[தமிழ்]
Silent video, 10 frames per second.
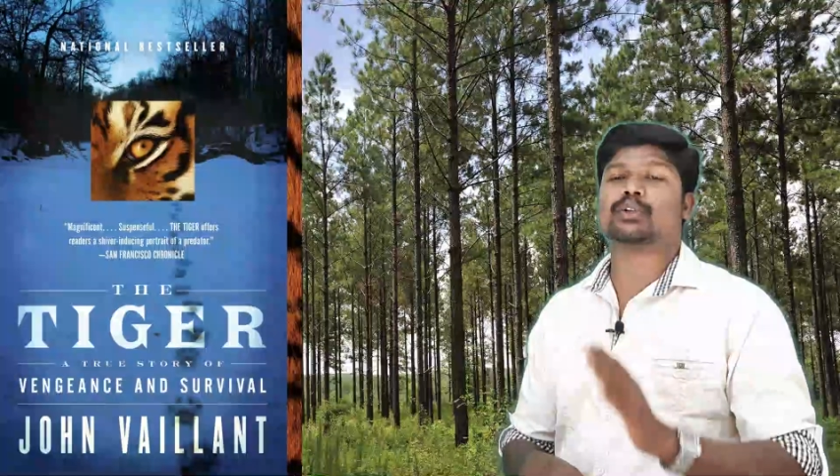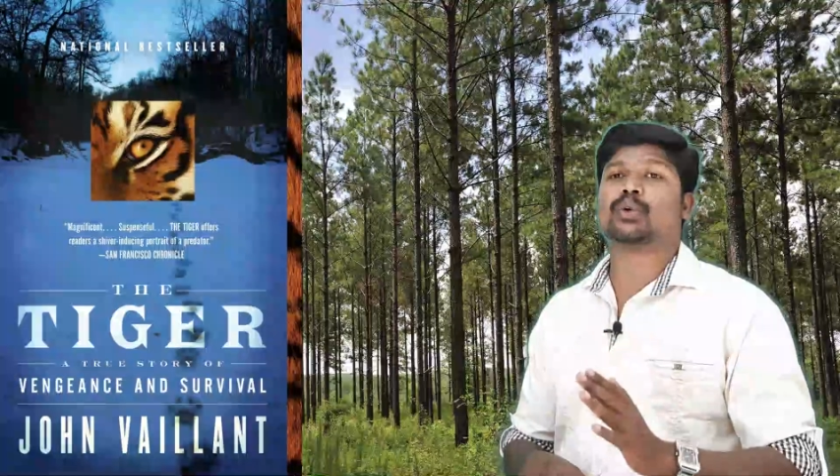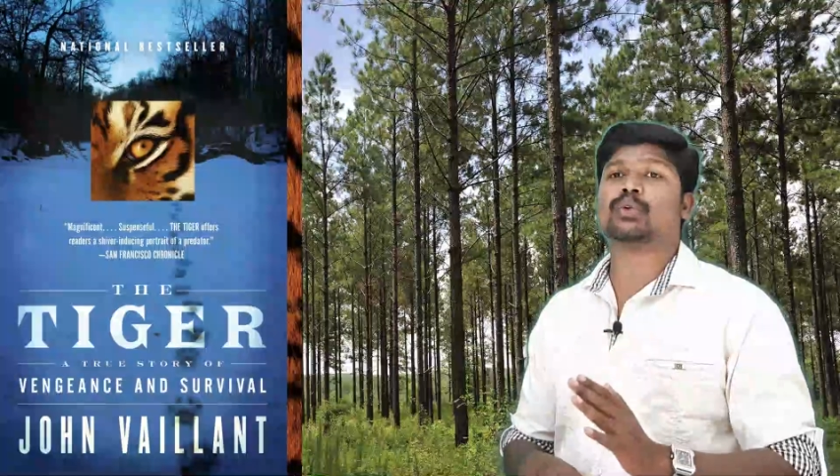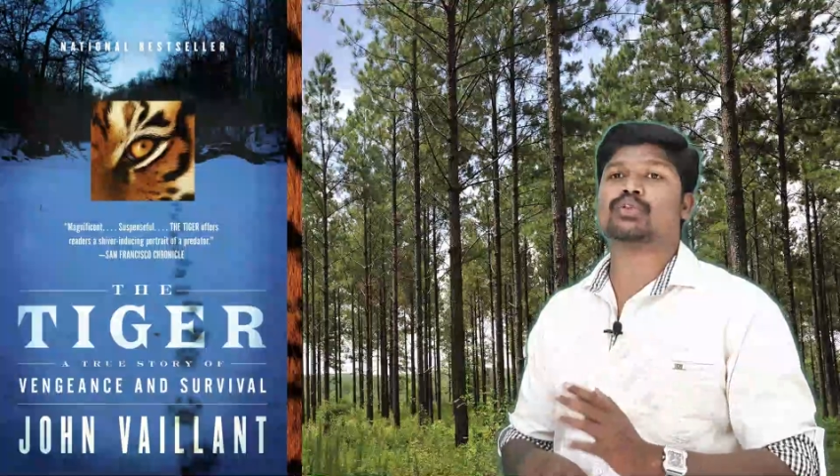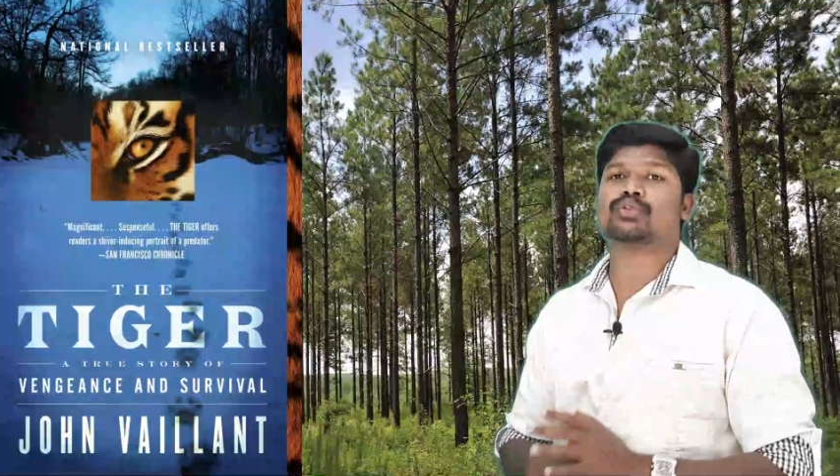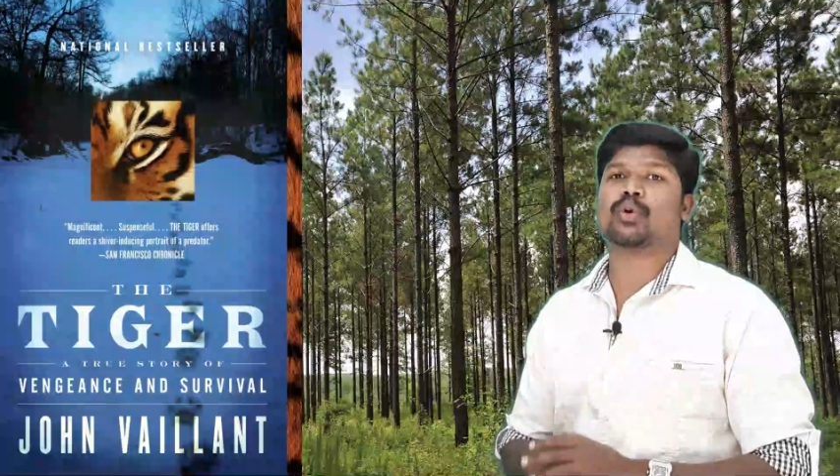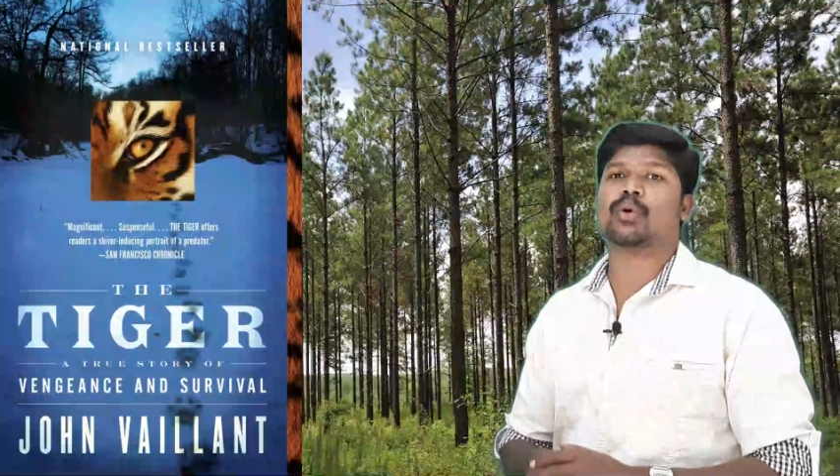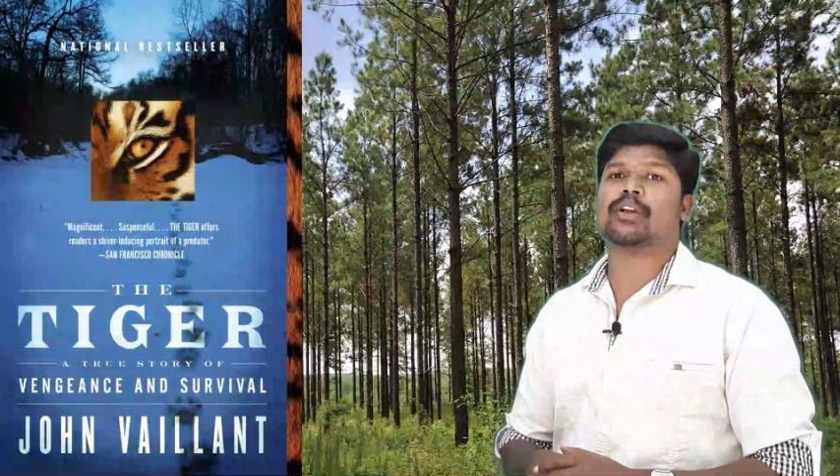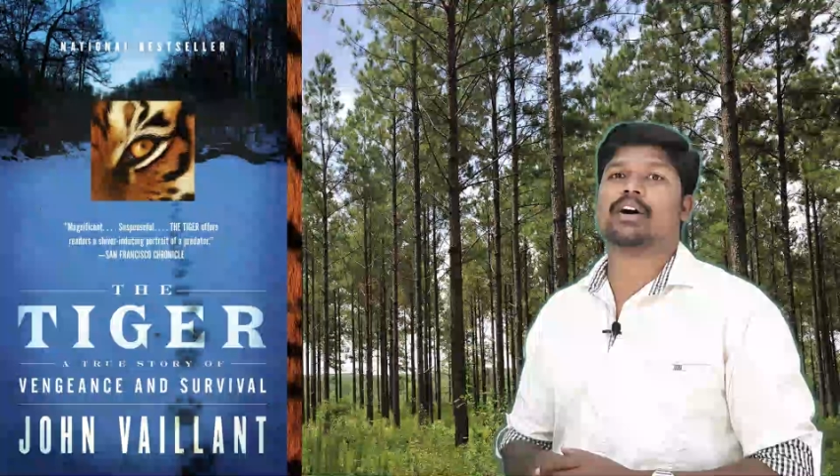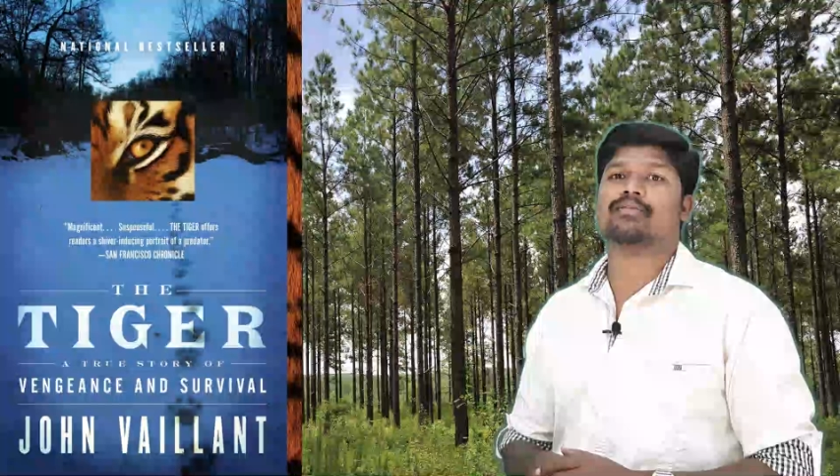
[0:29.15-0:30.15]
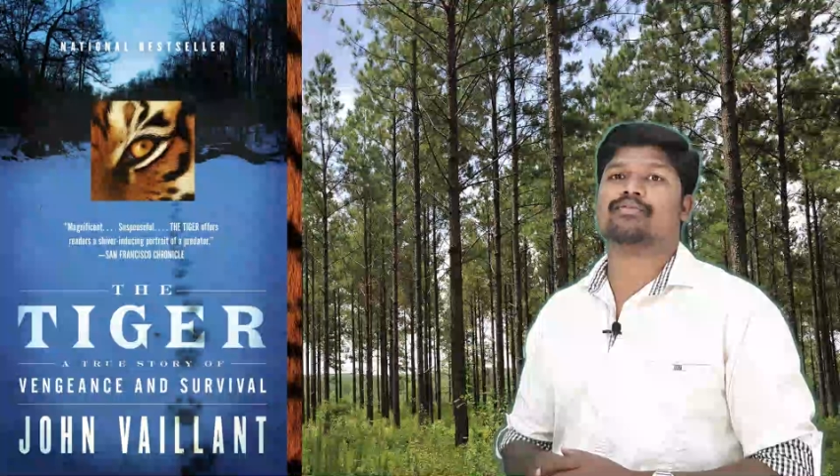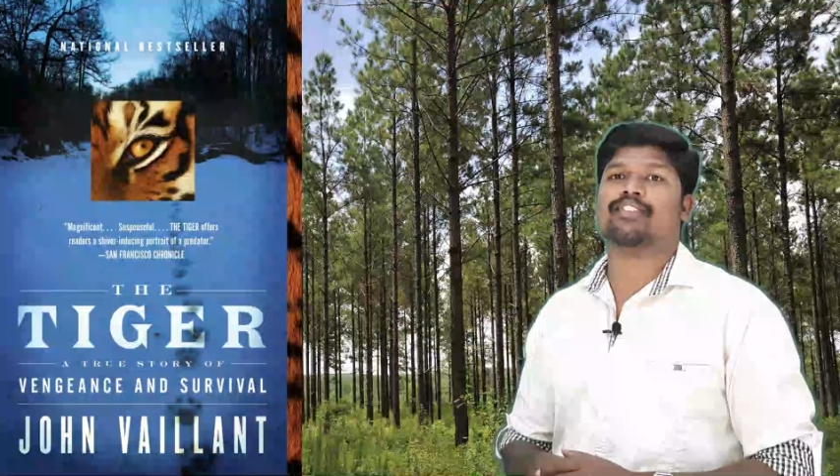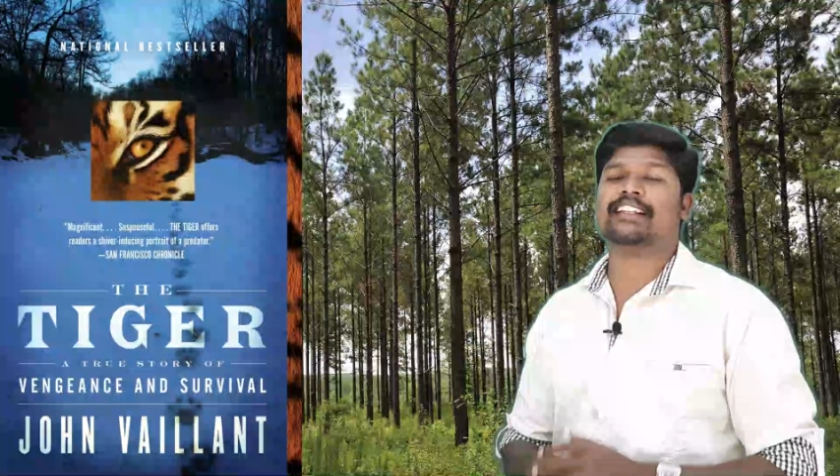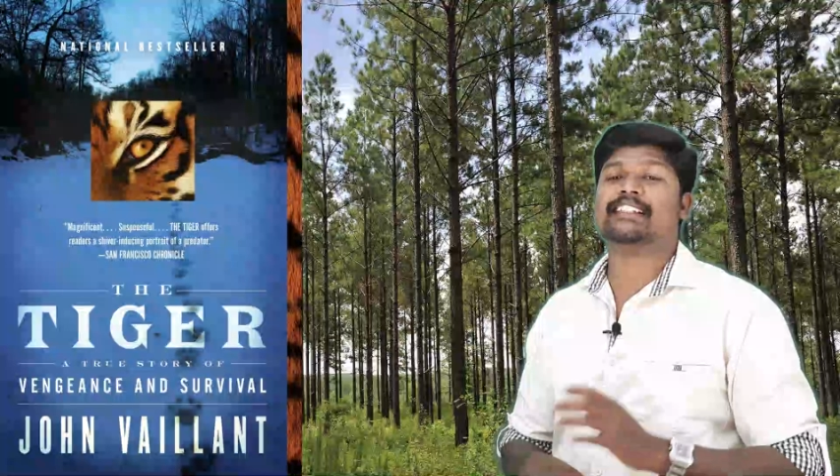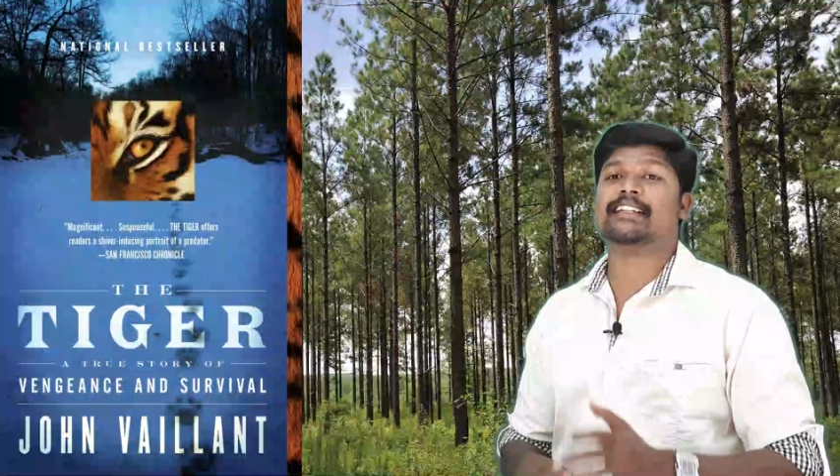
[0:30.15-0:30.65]
ட்ரூ ஸ்டோரி ஆஃப்
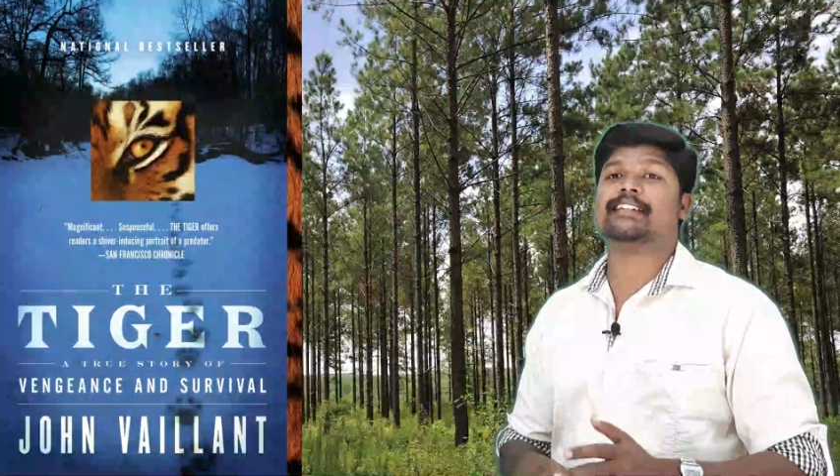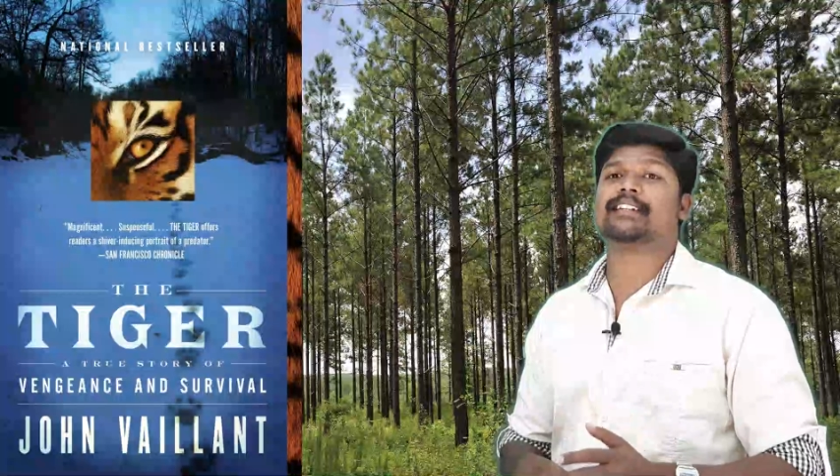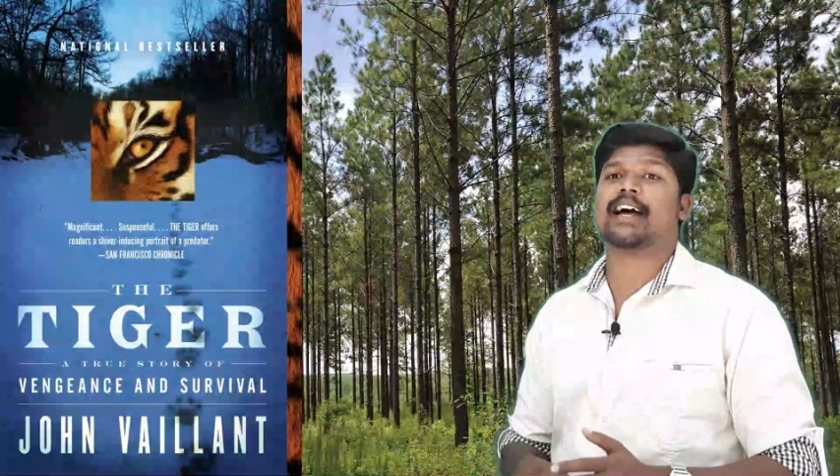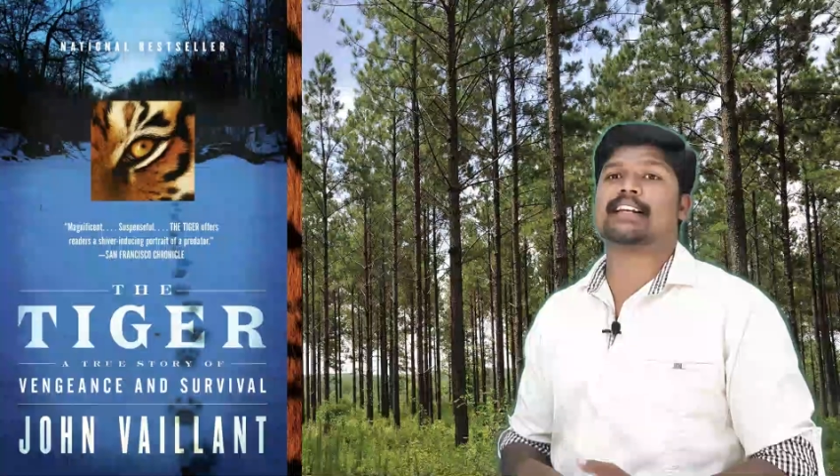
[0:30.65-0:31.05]
வெஞ்சன்ஸ்